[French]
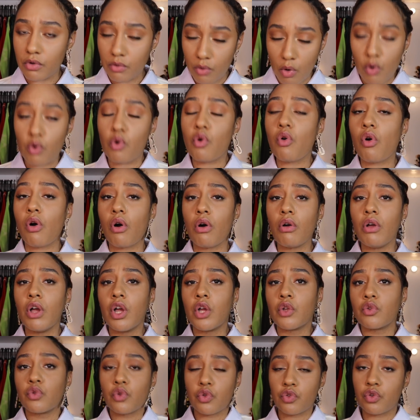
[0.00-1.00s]
au courant
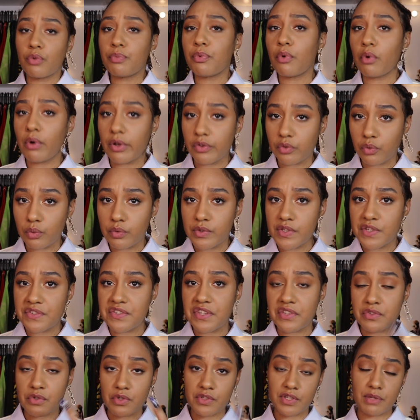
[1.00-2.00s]
de ce pourquoi elles sont
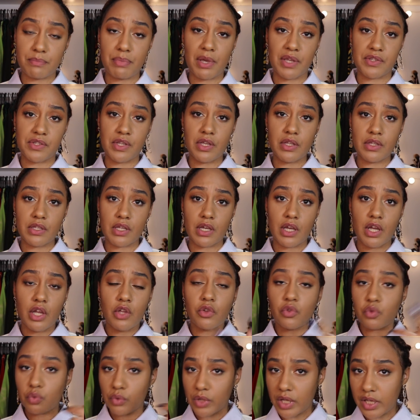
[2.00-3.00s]
utilisées Est-ce que ces personnes
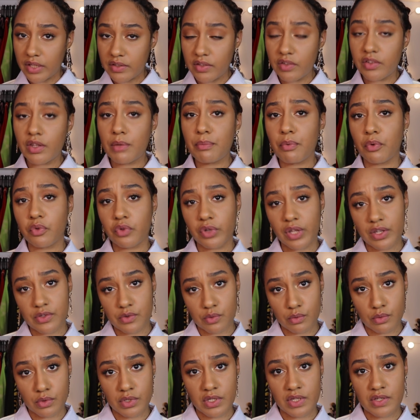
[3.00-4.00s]
sont créditées pour ce qu'elles
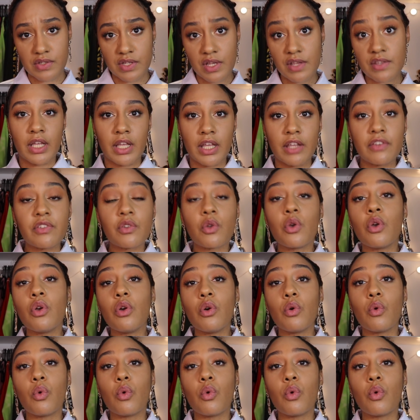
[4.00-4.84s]
sont utilisées Est-ce que